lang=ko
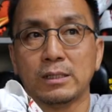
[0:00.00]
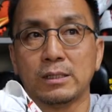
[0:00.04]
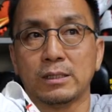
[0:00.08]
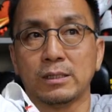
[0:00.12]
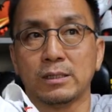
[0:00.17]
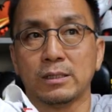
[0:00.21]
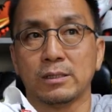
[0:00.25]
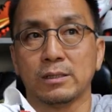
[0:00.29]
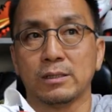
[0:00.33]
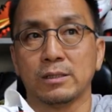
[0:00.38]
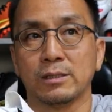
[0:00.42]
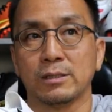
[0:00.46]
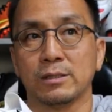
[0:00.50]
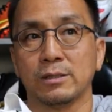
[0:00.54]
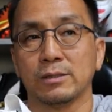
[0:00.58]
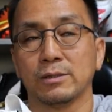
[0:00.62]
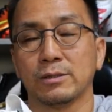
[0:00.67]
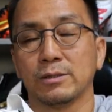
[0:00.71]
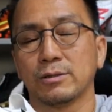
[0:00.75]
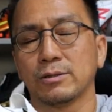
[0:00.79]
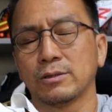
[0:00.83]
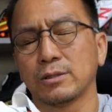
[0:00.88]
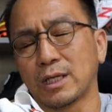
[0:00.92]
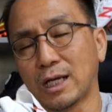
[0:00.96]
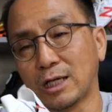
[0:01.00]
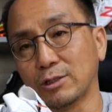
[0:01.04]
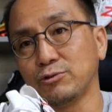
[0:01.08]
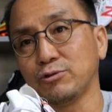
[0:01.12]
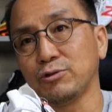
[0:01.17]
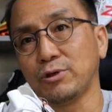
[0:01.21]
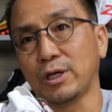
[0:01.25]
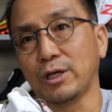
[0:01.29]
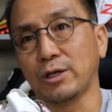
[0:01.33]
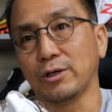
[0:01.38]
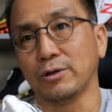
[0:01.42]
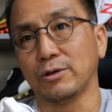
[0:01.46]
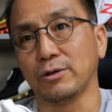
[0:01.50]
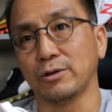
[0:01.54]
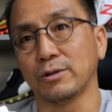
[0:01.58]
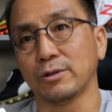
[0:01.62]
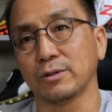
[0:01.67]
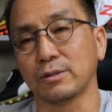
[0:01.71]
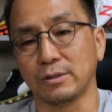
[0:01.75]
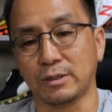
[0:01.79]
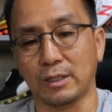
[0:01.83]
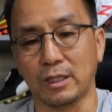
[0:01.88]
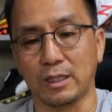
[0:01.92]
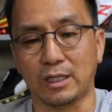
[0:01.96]
어, 가죽이에요.
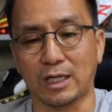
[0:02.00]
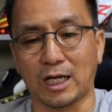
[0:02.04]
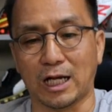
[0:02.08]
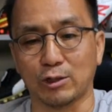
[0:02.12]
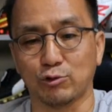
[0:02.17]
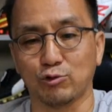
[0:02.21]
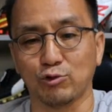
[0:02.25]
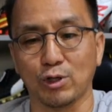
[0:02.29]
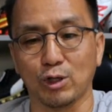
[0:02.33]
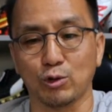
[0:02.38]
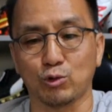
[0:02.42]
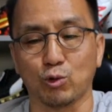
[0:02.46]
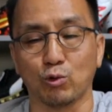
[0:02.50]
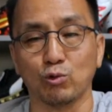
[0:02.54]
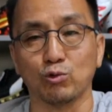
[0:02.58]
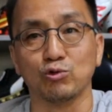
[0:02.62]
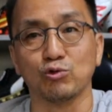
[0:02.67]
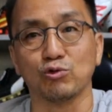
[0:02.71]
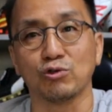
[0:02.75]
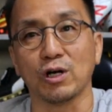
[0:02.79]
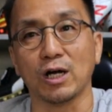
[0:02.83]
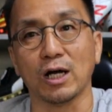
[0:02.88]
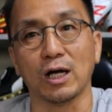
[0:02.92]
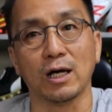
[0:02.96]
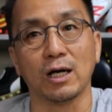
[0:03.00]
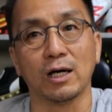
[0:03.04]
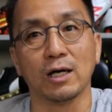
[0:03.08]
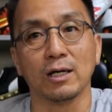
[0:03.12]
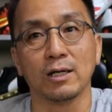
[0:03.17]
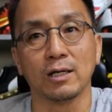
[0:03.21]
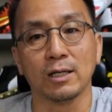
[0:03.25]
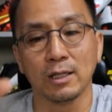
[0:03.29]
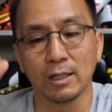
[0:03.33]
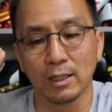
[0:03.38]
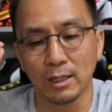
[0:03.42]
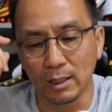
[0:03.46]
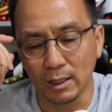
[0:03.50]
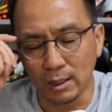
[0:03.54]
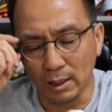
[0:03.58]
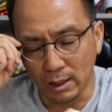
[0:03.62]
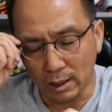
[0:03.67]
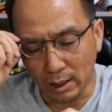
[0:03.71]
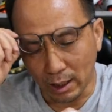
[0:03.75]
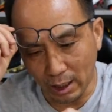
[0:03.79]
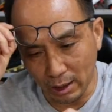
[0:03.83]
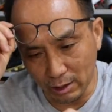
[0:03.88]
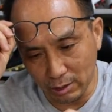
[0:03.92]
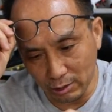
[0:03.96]
근데 이 가죽의 종류가
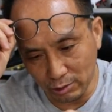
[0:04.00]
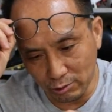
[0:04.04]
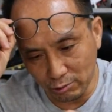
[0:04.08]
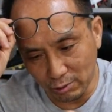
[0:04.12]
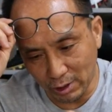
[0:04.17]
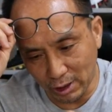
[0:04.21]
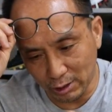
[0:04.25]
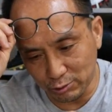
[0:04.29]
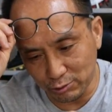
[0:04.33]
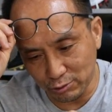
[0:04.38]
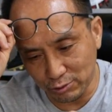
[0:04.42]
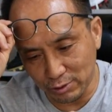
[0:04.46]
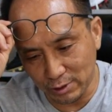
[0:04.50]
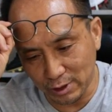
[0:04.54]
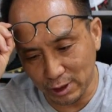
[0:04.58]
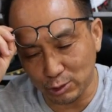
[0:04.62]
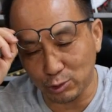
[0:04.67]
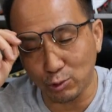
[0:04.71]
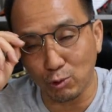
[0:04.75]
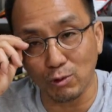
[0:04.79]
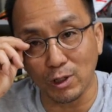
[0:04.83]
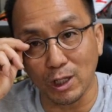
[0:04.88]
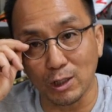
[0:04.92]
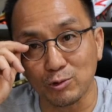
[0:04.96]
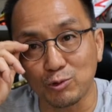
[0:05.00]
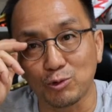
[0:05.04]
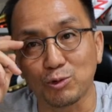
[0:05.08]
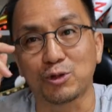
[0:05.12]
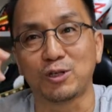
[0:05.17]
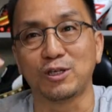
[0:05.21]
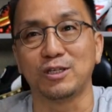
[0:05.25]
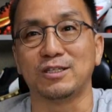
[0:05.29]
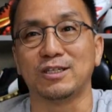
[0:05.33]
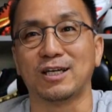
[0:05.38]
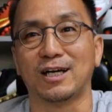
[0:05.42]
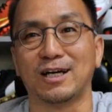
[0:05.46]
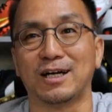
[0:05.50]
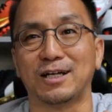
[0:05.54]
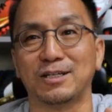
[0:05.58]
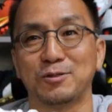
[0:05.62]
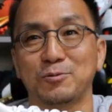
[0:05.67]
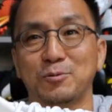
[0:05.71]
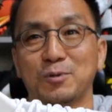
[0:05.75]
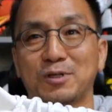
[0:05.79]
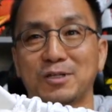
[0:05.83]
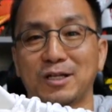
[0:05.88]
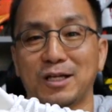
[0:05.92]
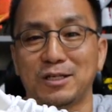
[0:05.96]
캥거루 가죽이냐 소가죽이냐
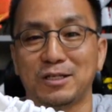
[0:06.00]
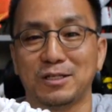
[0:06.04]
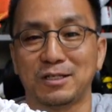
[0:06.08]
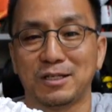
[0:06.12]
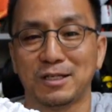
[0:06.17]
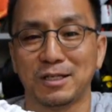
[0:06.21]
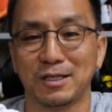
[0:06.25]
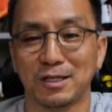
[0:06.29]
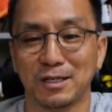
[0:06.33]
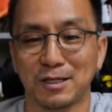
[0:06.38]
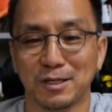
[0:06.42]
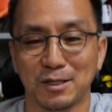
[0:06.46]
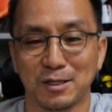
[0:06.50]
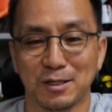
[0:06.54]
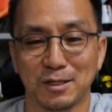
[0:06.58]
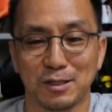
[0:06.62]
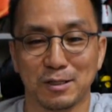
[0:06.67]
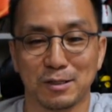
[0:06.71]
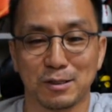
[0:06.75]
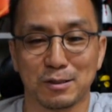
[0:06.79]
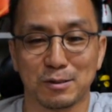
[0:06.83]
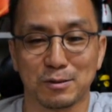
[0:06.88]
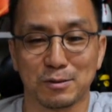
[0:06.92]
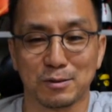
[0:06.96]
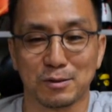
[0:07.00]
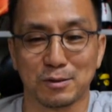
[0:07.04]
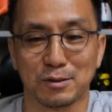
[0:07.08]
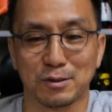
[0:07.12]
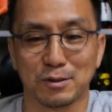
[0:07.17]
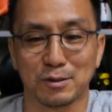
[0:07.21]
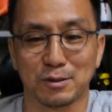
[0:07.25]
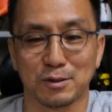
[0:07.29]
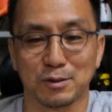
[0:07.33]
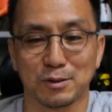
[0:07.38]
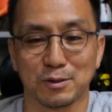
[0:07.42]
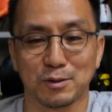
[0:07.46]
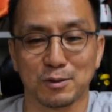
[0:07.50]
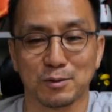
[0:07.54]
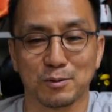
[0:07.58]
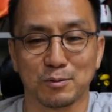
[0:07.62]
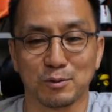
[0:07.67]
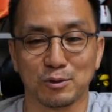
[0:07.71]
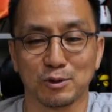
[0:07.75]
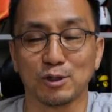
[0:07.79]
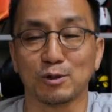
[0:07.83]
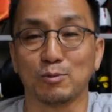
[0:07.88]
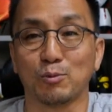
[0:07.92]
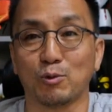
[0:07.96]
아니면 그냥 이, 어,
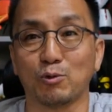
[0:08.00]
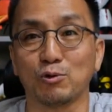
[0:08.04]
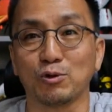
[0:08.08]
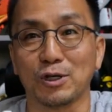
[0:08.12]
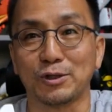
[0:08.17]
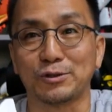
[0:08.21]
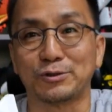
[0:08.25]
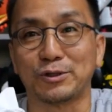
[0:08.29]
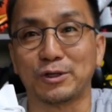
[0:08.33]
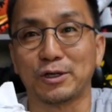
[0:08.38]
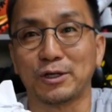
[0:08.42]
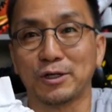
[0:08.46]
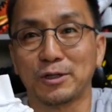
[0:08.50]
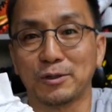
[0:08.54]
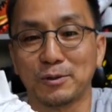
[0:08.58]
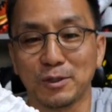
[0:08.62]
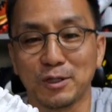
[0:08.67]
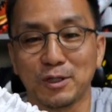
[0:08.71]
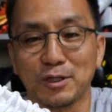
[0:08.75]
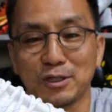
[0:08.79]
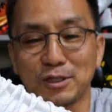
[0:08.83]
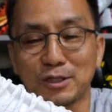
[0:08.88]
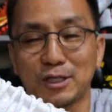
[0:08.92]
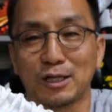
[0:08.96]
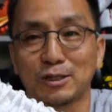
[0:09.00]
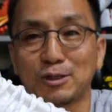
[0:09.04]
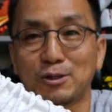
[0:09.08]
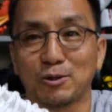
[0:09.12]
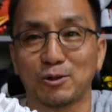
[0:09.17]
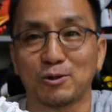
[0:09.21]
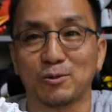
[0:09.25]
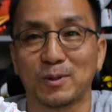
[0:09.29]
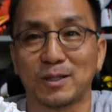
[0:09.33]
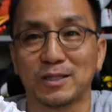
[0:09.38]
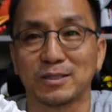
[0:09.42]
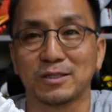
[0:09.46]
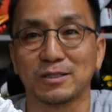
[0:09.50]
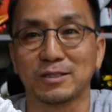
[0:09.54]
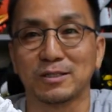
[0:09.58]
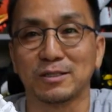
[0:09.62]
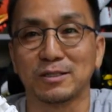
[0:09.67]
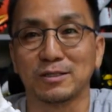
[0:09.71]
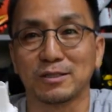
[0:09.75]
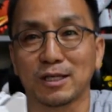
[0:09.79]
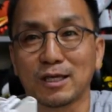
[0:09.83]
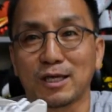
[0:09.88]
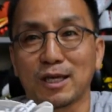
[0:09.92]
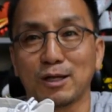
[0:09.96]
뭔지를 모르겠어요. 이, 이, 상태로 봐서는.
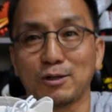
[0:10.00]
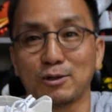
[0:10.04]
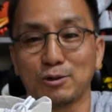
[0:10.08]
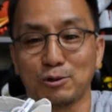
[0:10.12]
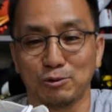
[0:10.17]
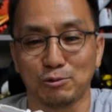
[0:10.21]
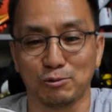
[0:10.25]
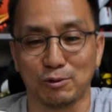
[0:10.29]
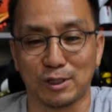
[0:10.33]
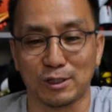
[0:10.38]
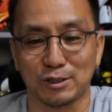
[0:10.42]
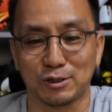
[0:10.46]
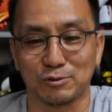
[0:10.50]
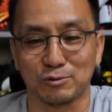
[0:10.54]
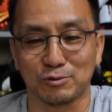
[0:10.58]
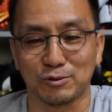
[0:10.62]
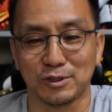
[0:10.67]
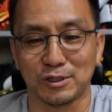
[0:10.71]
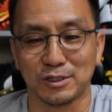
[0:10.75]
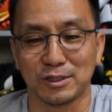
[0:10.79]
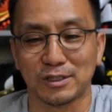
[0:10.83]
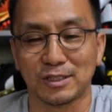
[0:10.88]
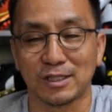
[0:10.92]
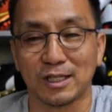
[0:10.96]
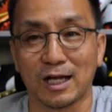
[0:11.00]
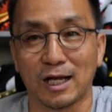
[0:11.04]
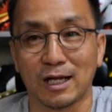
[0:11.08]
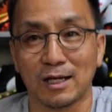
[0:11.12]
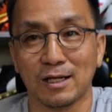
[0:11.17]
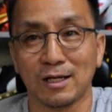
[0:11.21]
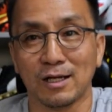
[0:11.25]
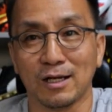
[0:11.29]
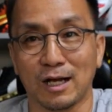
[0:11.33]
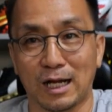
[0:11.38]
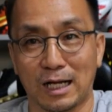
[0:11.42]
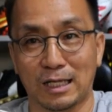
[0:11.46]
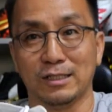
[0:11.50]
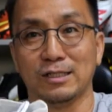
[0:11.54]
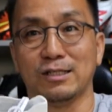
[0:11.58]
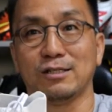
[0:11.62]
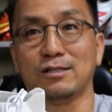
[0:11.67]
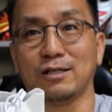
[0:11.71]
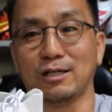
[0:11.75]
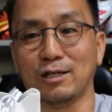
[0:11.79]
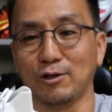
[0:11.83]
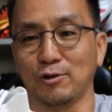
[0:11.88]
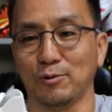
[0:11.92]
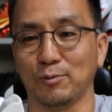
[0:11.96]
근데 캥거루 가죽은 아닐
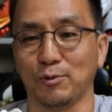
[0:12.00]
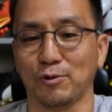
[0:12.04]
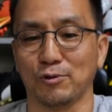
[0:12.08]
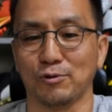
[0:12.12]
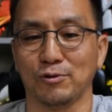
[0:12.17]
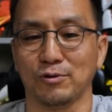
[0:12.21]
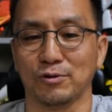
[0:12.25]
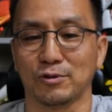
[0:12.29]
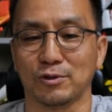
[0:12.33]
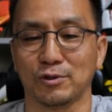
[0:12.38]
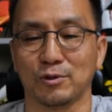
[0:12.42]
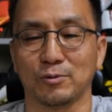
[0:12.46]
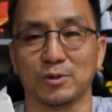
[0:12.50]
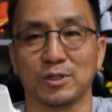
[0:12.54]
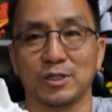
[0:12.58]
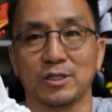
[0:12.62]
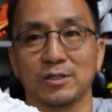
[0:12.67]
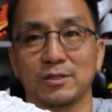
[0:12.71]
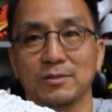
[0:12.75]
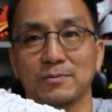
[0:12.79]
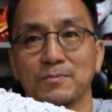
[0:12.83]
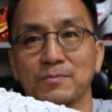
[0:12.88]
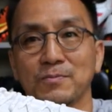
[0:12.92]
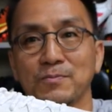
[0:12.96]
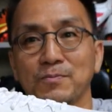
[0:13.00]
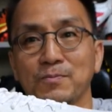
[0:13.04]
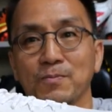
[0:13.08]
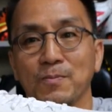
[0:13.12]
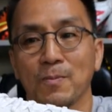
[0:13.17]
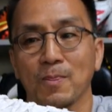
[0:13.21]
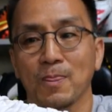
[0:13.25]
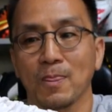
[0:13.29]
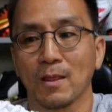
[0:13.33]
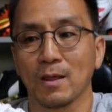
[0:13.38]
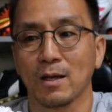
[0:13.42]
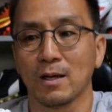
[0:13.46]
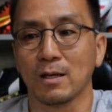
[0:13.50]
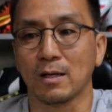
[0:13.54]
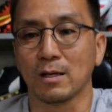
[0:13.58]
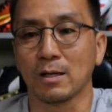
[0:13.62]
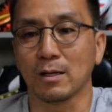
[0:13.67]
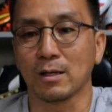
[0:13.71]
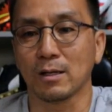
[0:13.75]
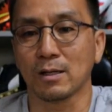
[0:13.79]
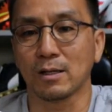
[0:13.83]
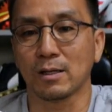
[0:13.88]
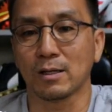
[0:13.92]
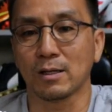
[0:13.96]
거라고 보고 그러면
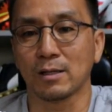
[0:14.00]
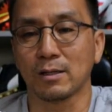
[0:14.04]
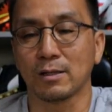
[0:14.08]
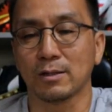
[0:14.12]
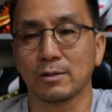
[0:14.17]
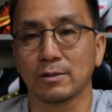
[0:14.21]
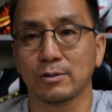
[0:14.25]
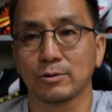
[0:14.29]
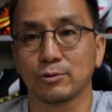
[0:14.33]
어,